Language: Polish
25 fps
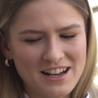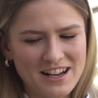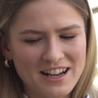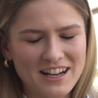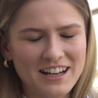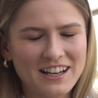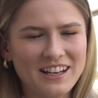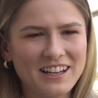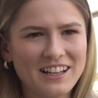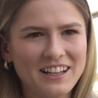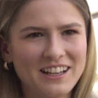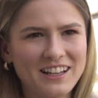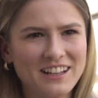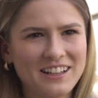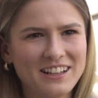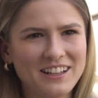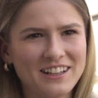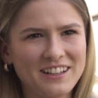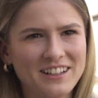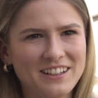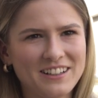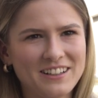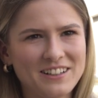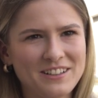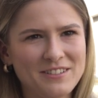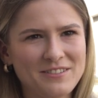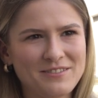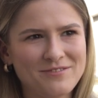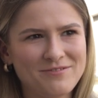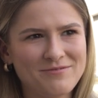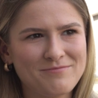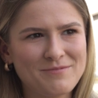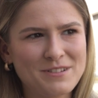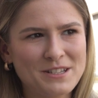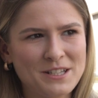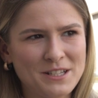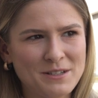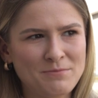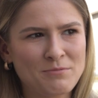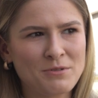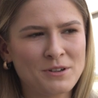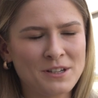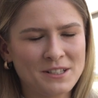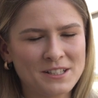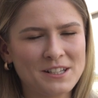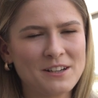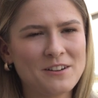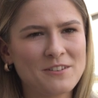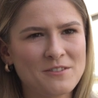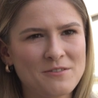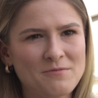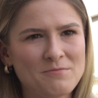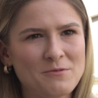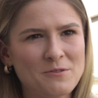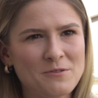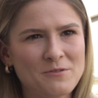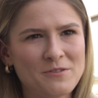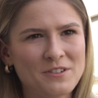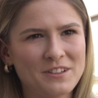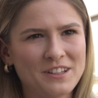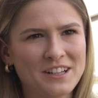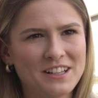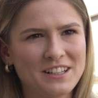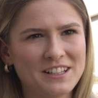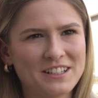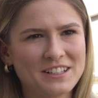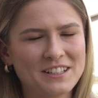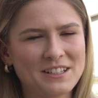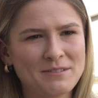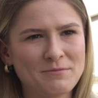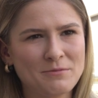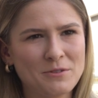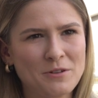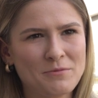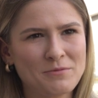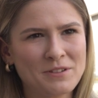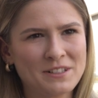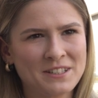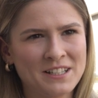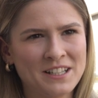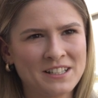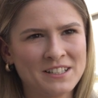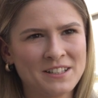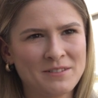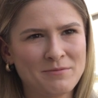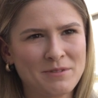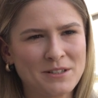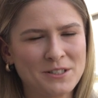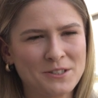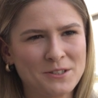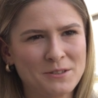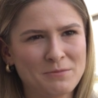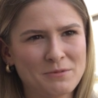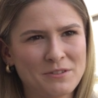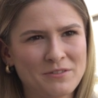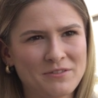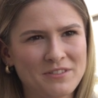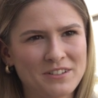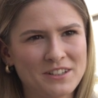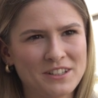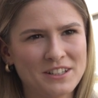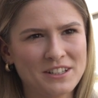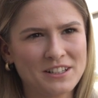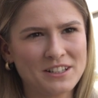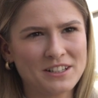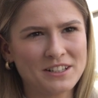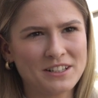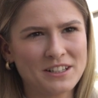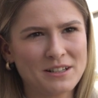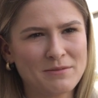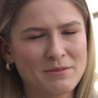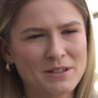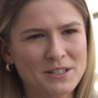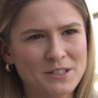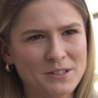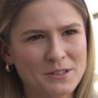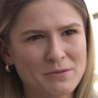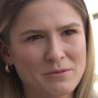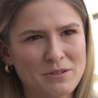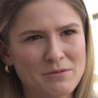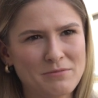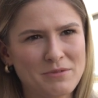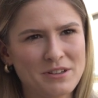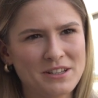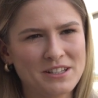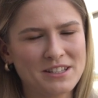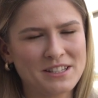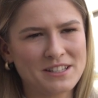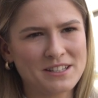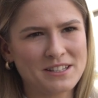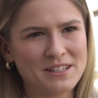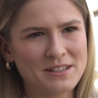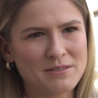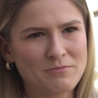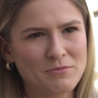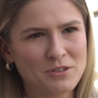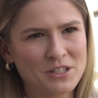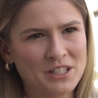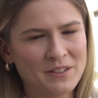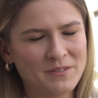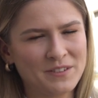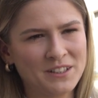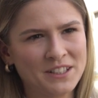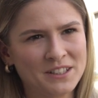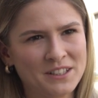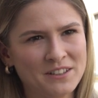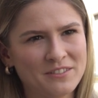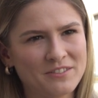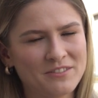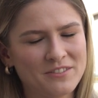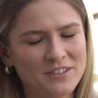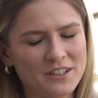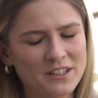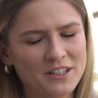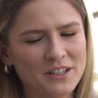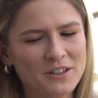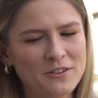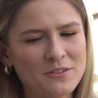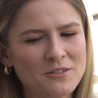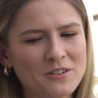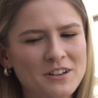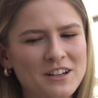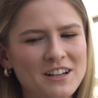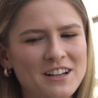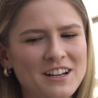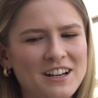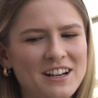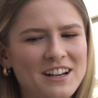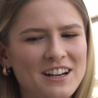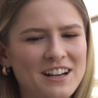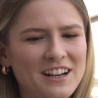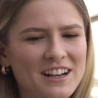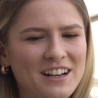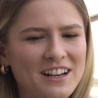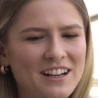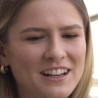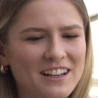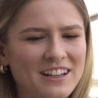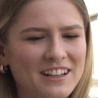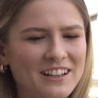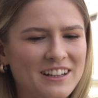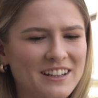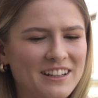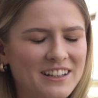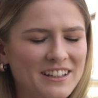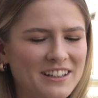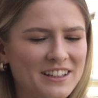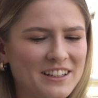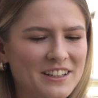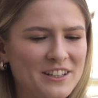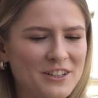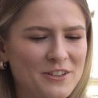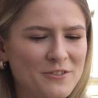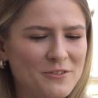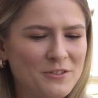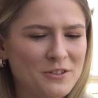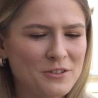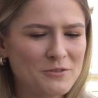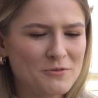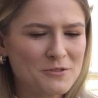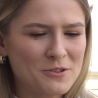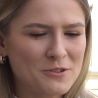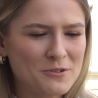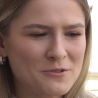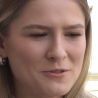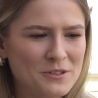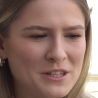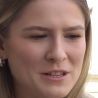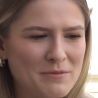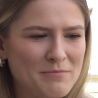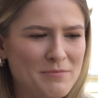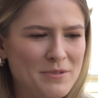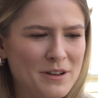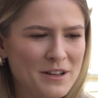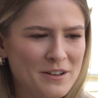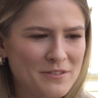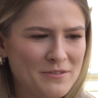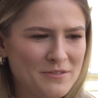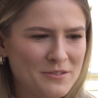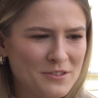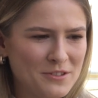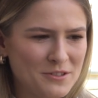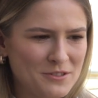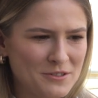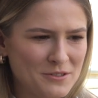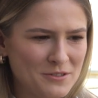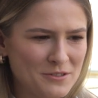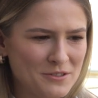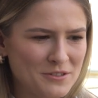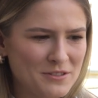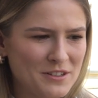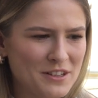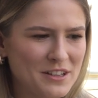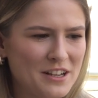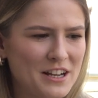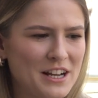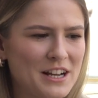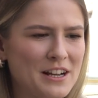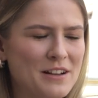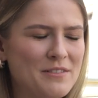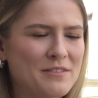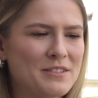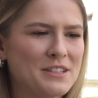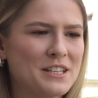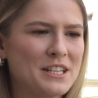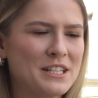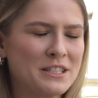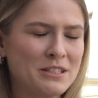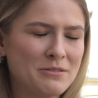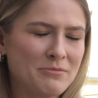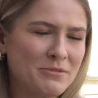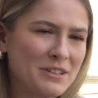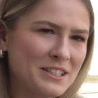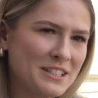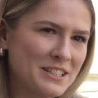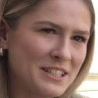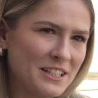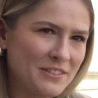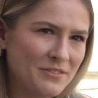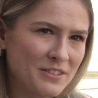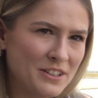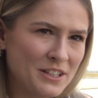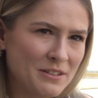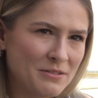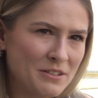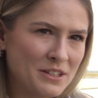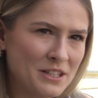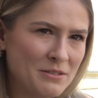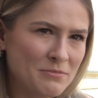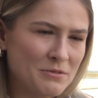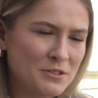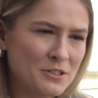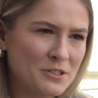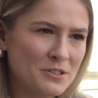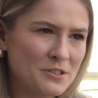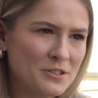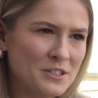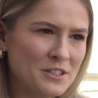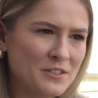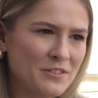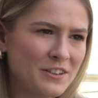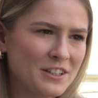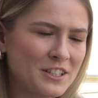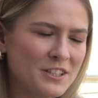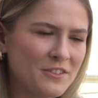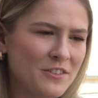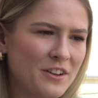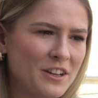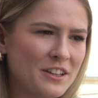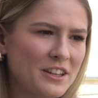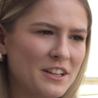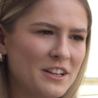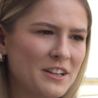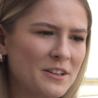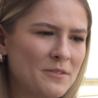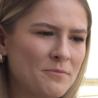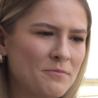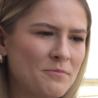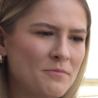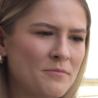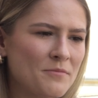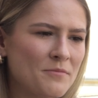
ale myślę, że pokazałam w półfinale, że było mi stać na bardzo dobry wynik, na bardzo dobre miejsce, może nawet na ten finał. E, I w tym roku na pewno jechałam z innym nastawieniem na te Mistrzostwa Świata